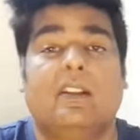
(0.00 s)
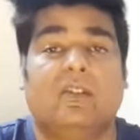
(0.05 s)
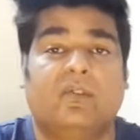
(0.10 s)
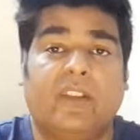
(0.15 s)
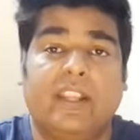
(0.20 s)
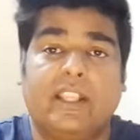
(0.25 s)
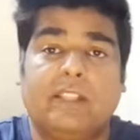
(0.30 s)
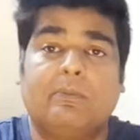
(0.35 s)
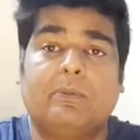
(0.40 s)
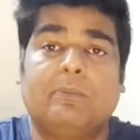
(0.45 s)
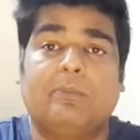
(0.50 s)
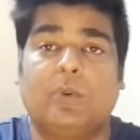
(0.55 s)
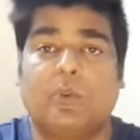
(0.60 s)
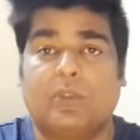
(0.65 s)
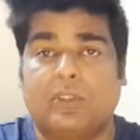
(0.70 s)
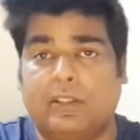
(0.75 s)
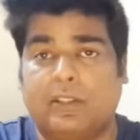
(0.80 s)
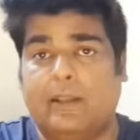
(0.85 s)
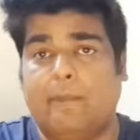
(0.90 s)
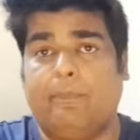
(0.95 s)
फेसबुक
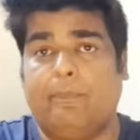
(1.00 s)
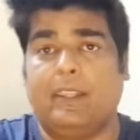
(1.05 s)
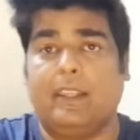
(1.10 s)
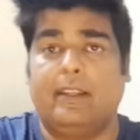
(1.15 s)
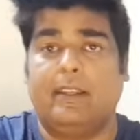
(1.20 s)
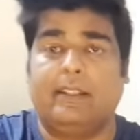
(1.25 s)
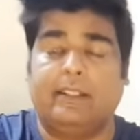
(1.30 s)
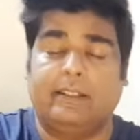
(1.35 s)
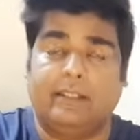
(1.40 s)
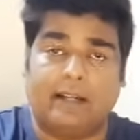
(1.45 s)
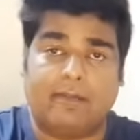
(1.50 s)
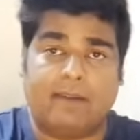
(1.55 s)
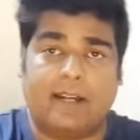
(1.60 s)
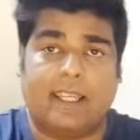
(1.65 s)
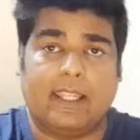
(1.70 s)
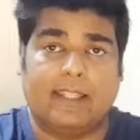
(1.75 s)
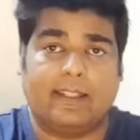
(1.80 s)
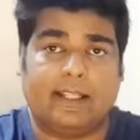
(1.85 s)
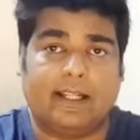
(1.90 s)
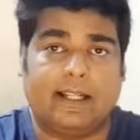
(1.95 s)
पोस्ट से ये दावा
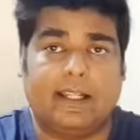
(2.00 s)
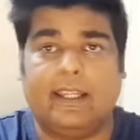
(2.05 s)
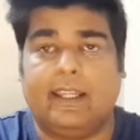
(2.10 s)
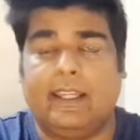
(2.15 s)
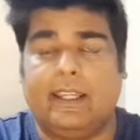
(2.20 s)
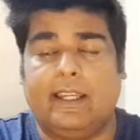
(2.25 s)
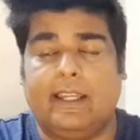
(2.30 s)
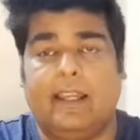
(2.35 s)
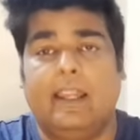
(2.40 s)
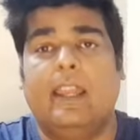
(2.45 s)
किया जा रहा है